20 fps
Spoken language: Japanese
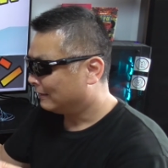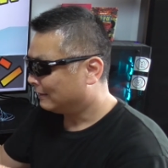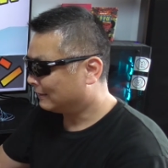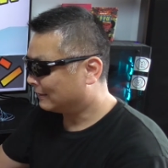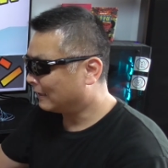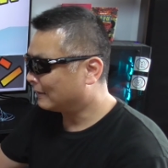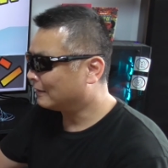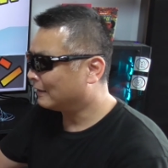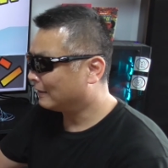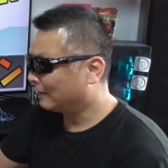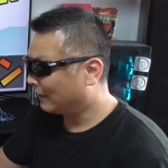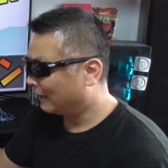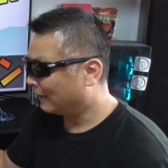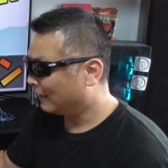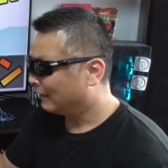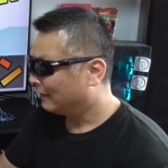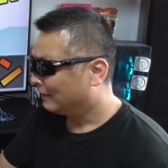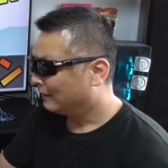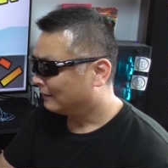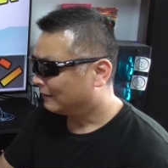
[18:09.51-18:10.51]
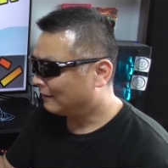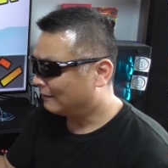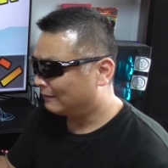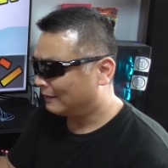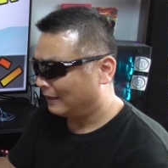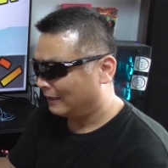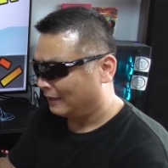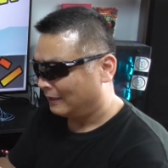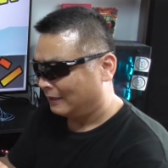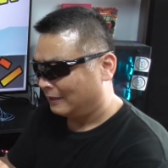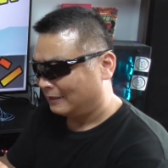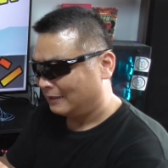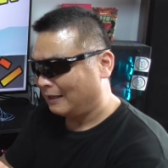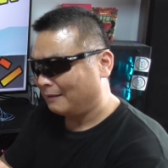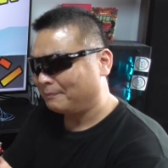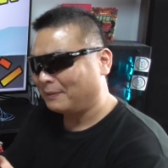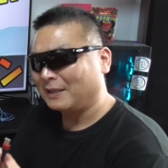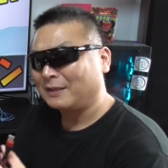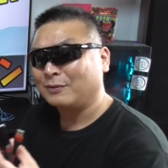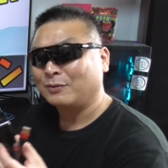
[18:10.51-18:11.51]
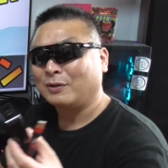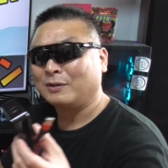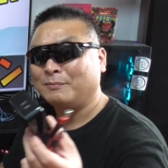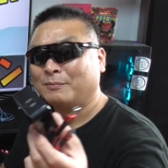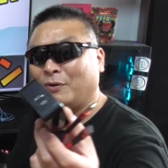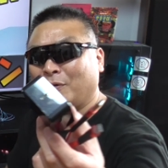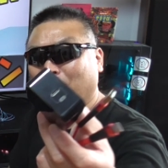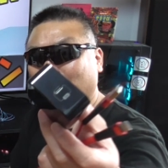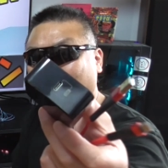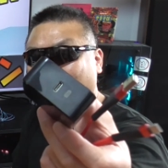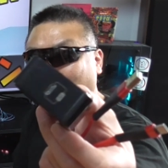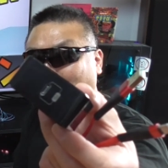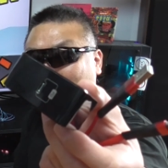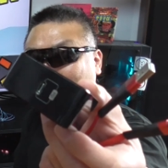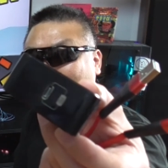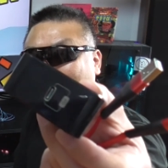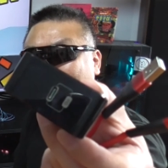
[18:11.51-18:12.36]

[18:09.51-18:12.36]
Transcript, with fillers: 残念ながらなのでやっぱねこれもうこれ